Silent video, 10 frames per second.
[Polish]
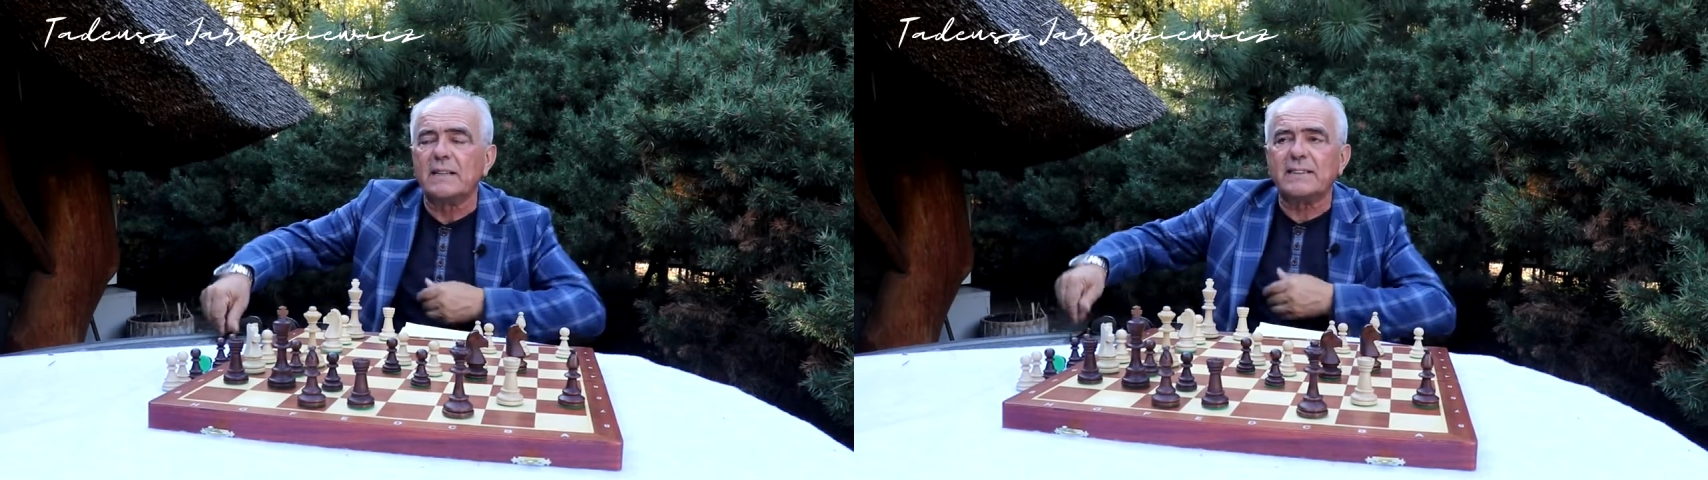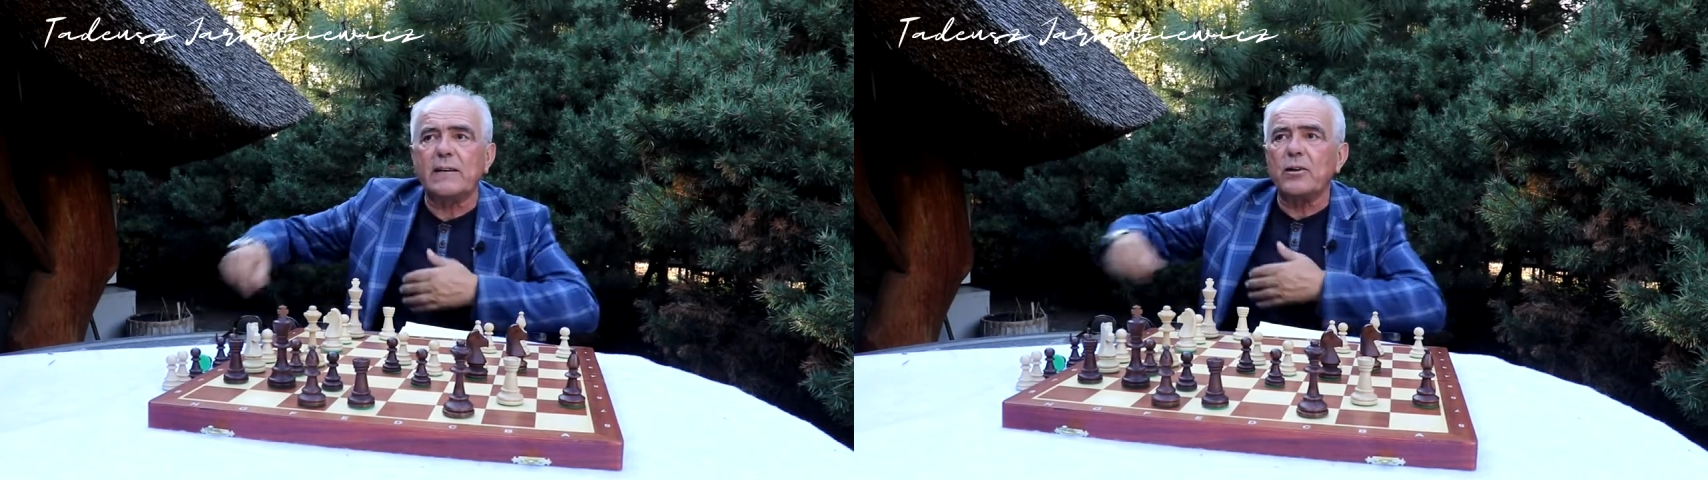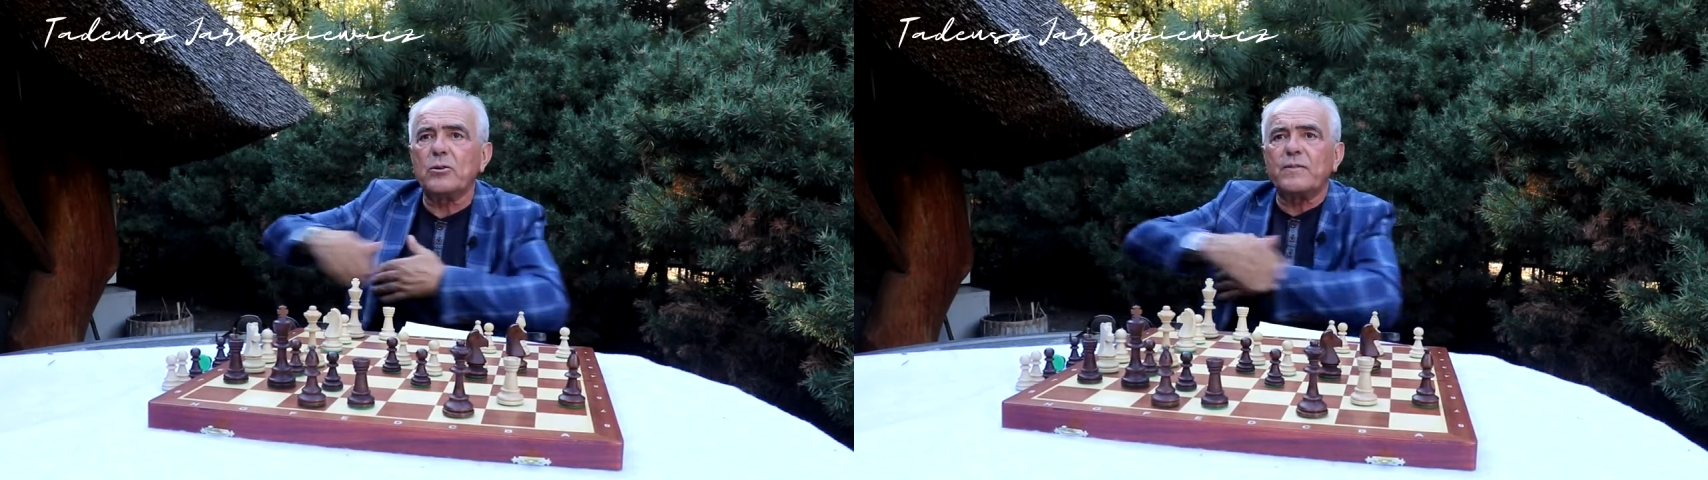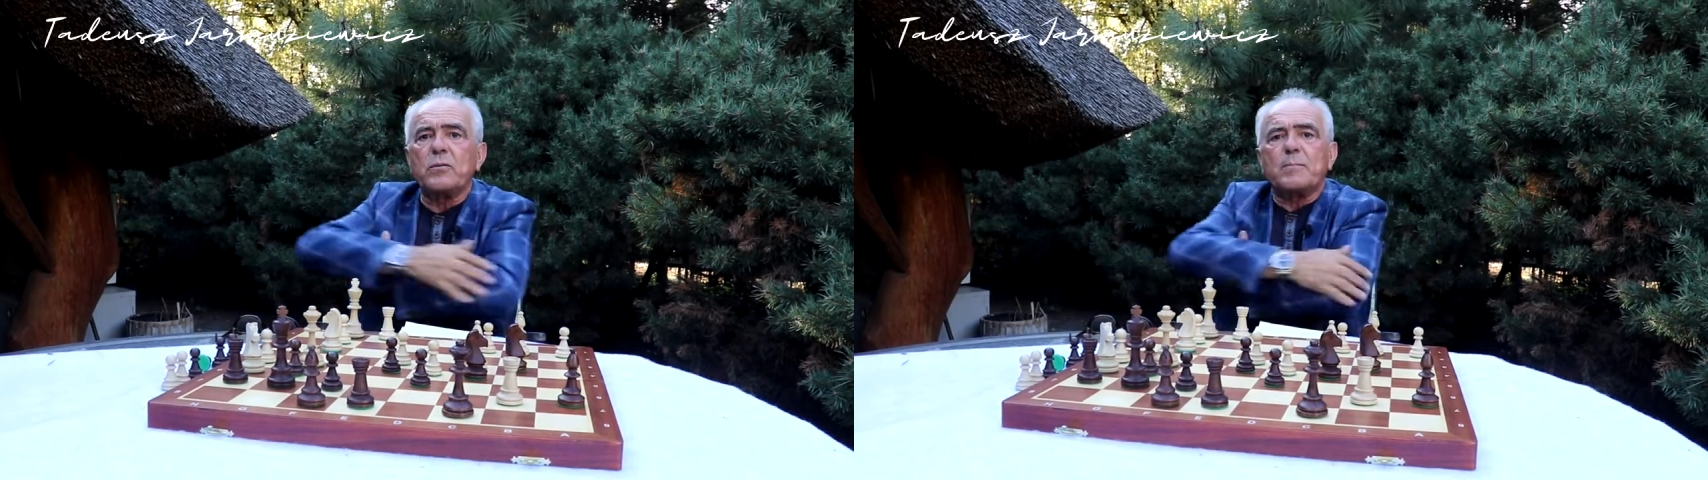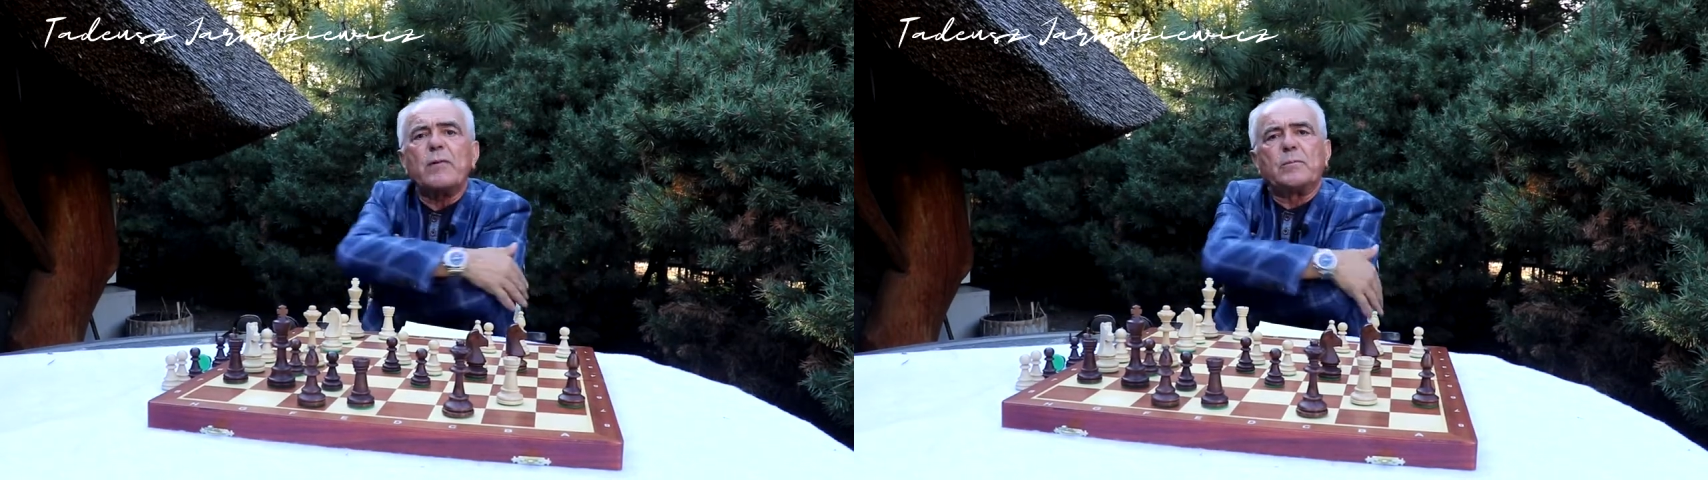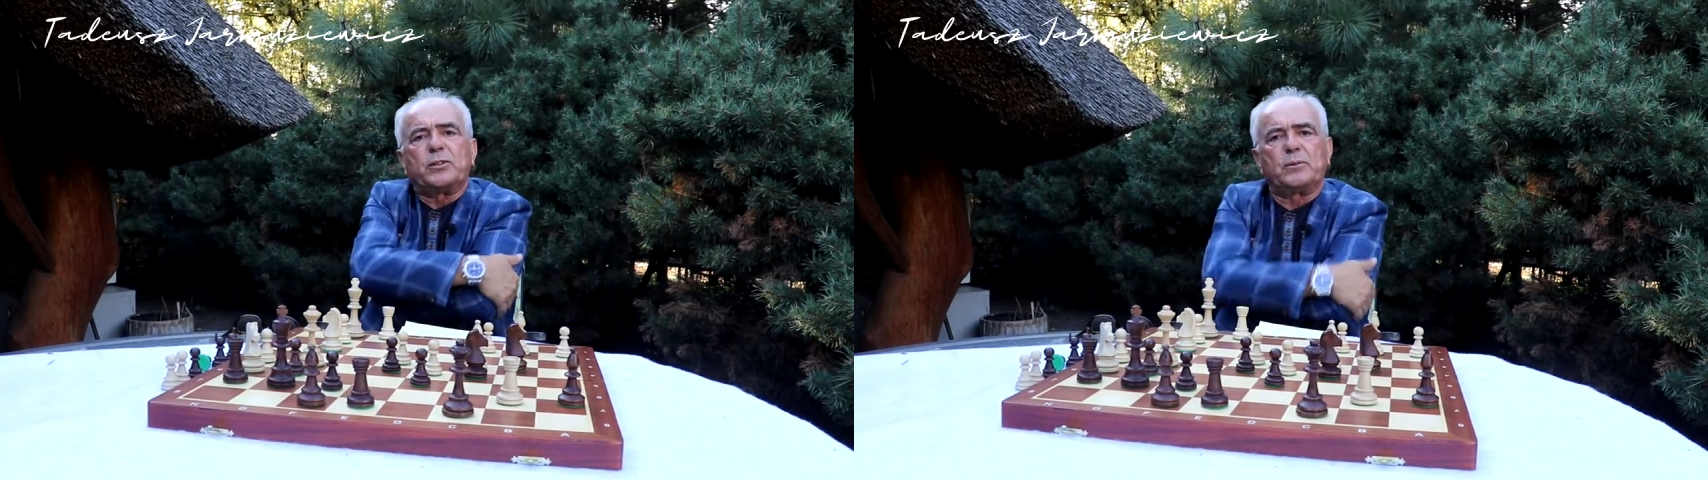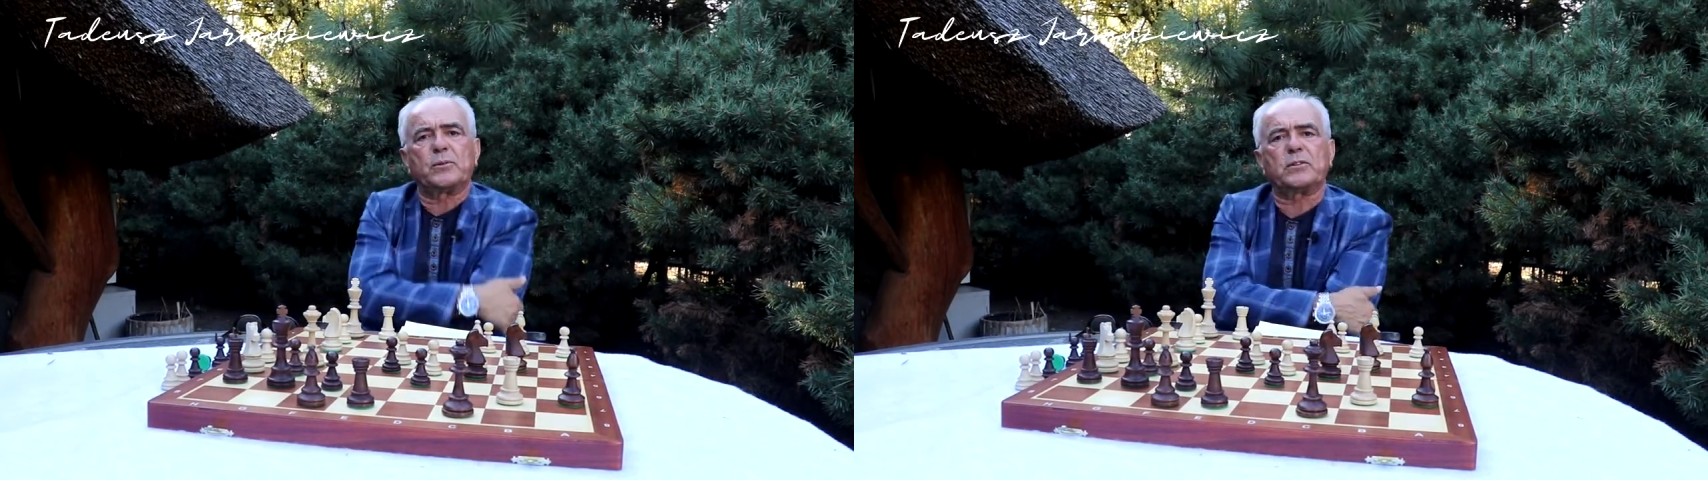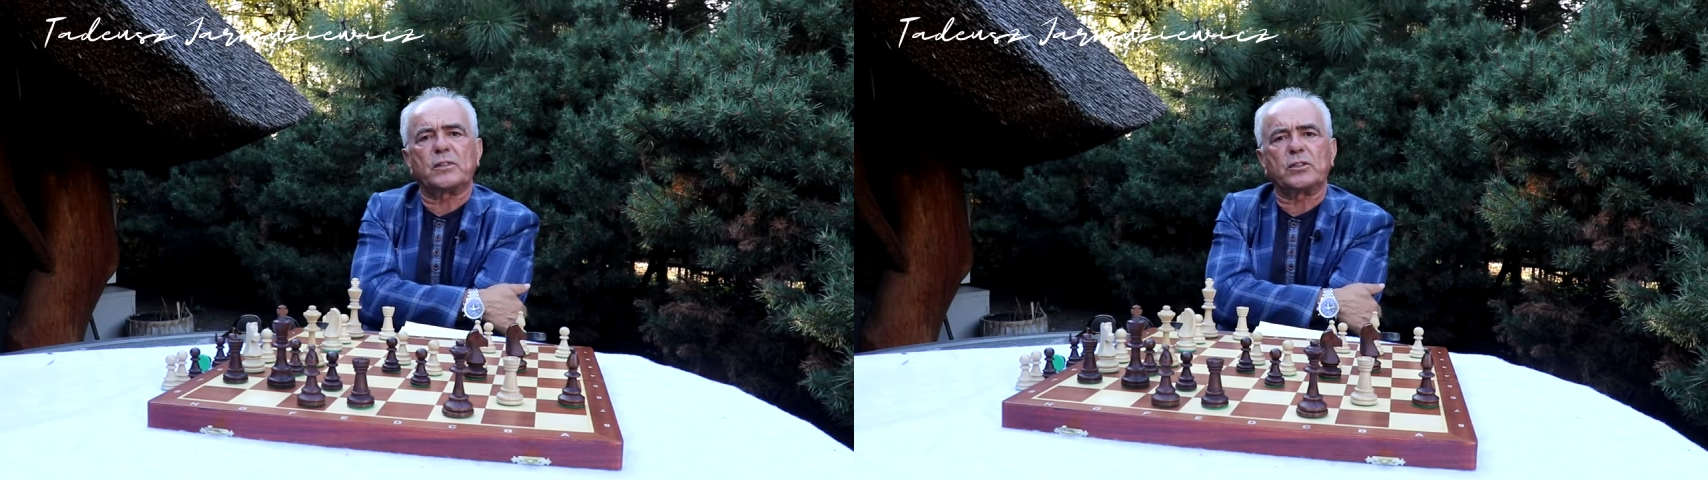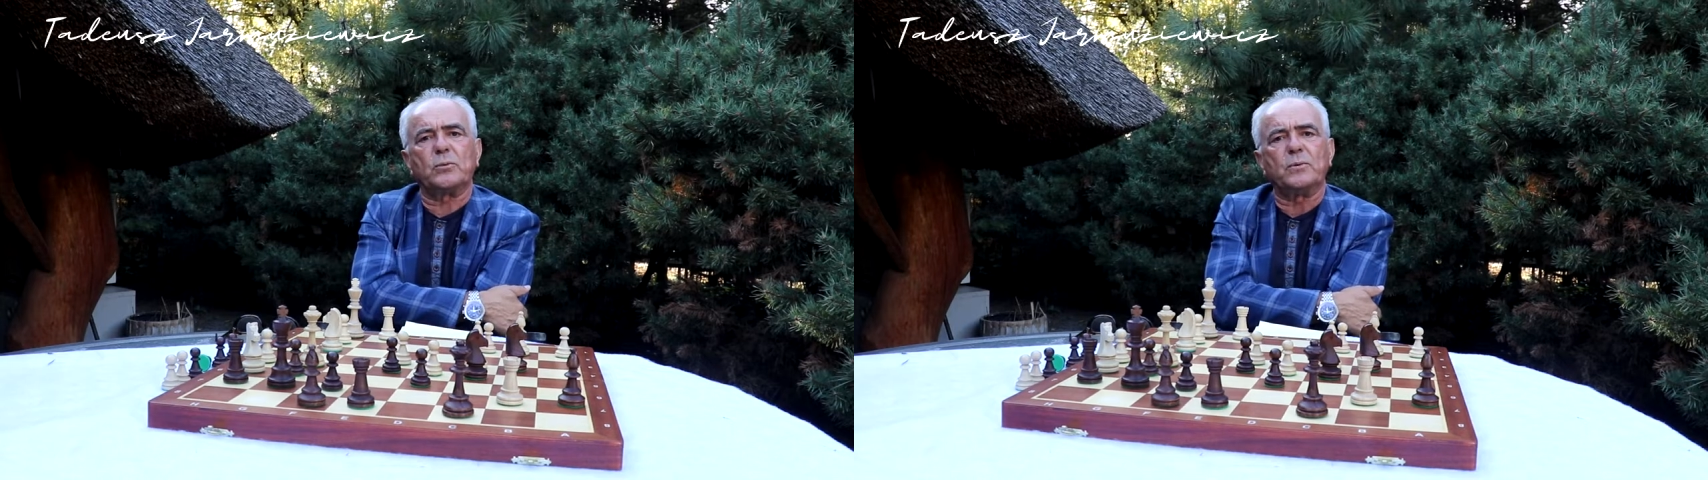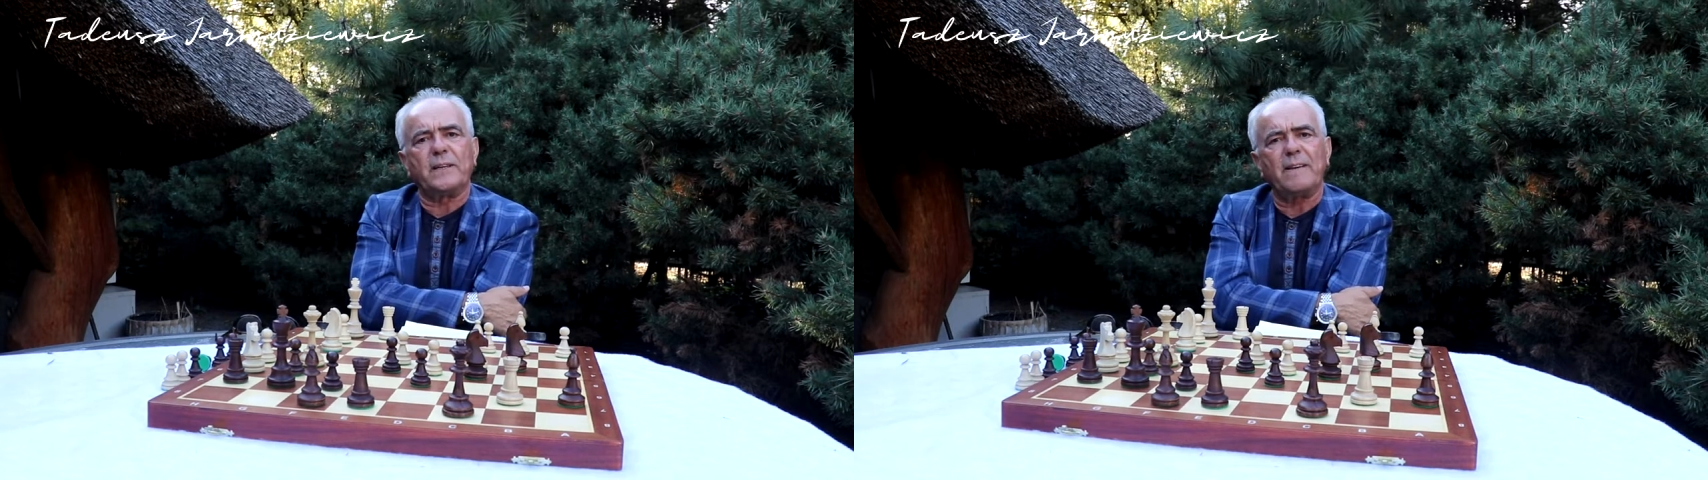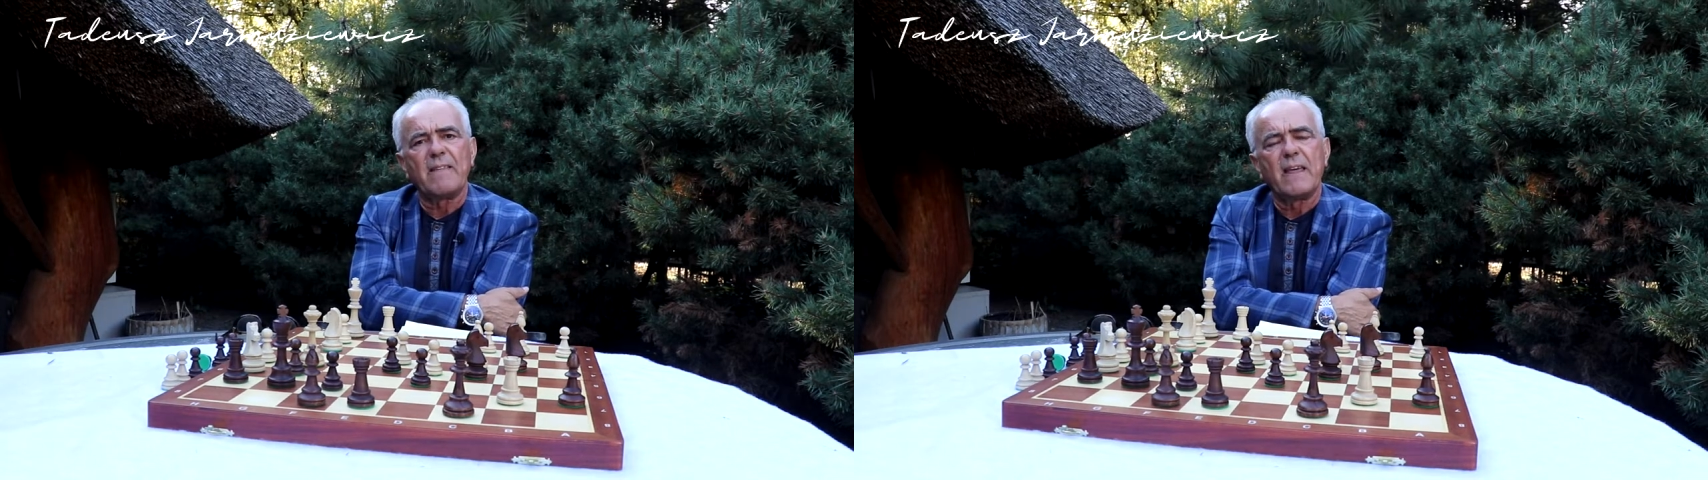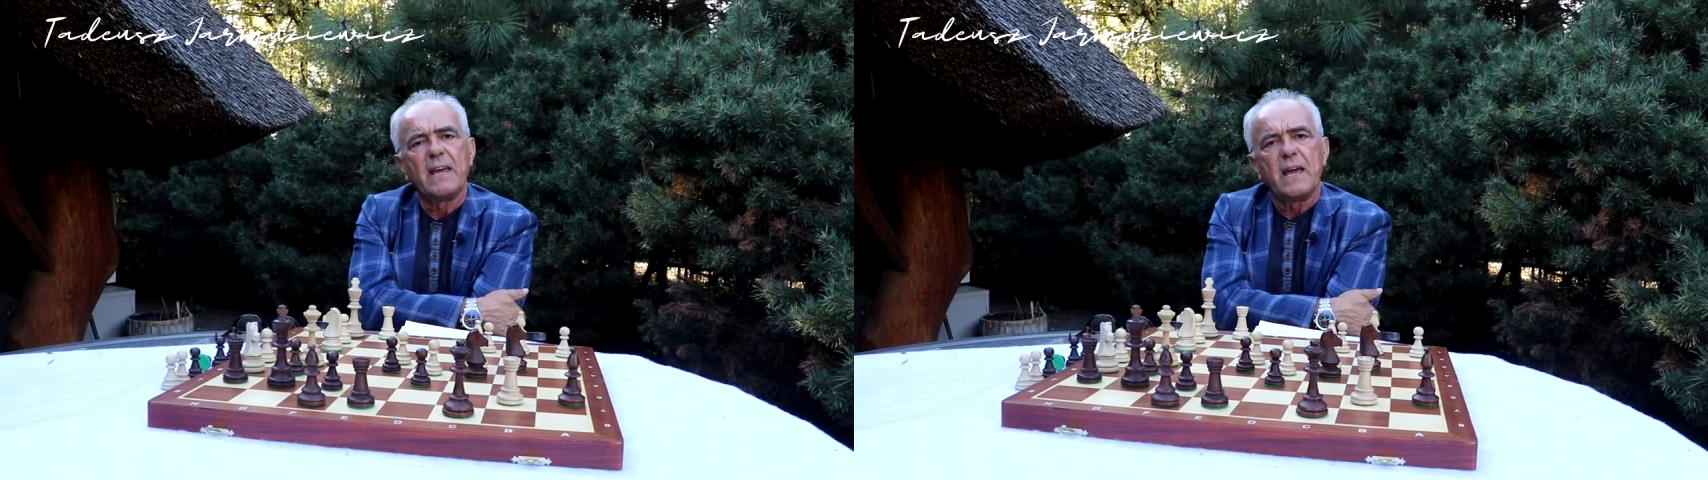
zareagowały małe przedsiębiorstwa szczególnie.